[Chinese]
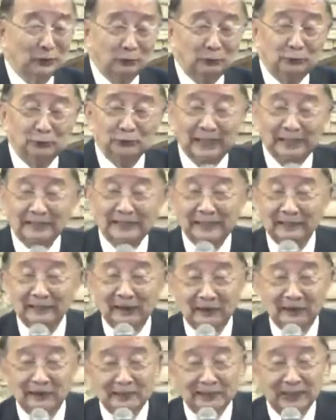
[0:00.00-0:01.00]
忽然听到一
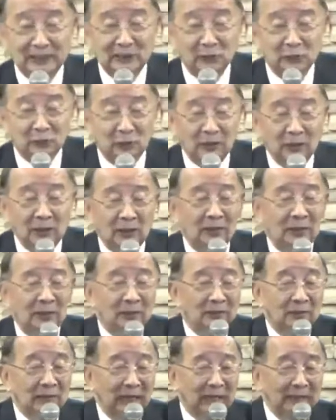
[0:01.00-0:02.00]
个声音
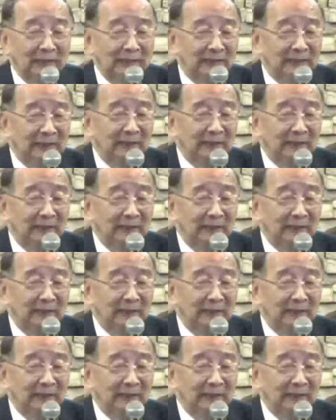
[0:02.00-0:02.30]
说：“Honey，